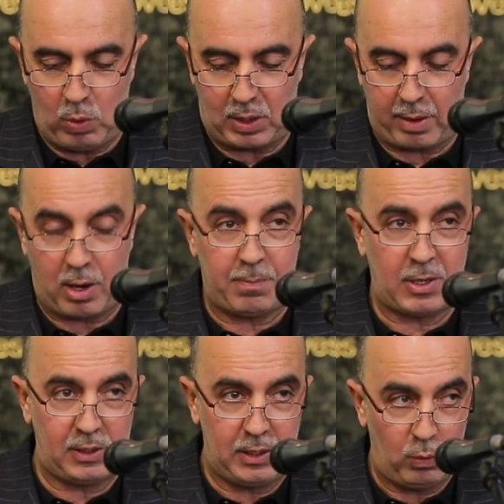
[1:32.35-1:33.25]

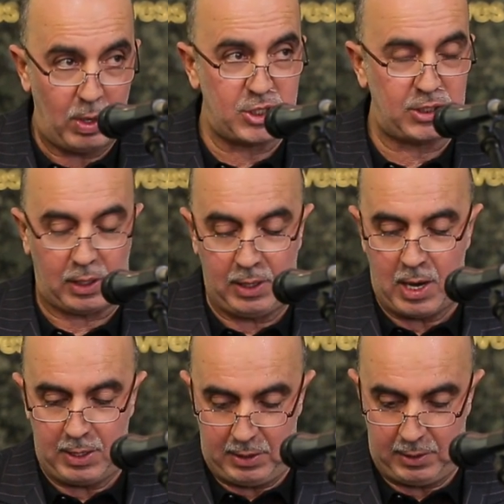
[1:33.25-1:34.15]
وكرامته
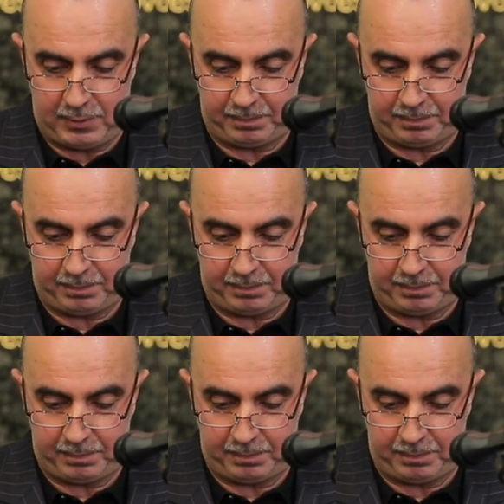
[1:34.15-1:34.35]
واستقلاله